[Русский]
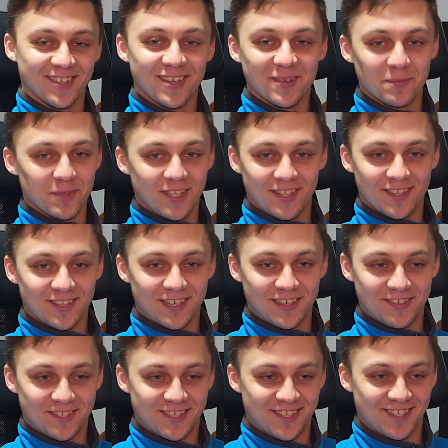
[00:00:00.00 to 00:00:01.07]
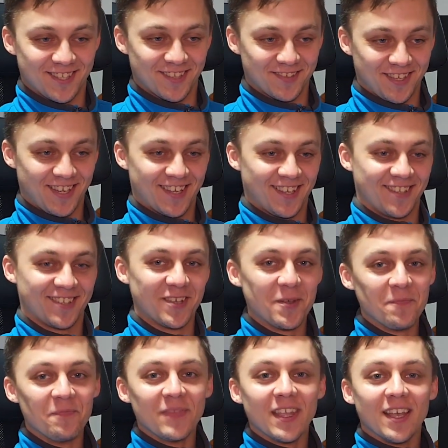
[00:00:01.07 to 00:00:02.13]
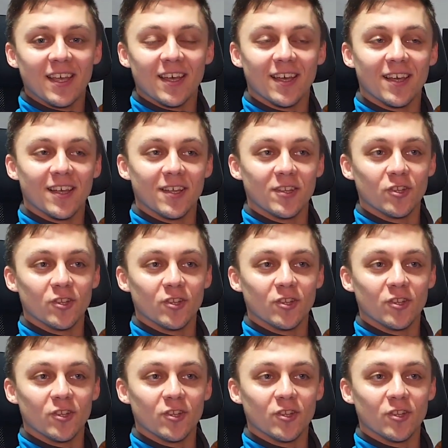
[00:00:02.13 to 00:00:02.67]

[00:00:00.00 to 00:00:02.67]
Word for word: Мне не нравится этот вариант. Э,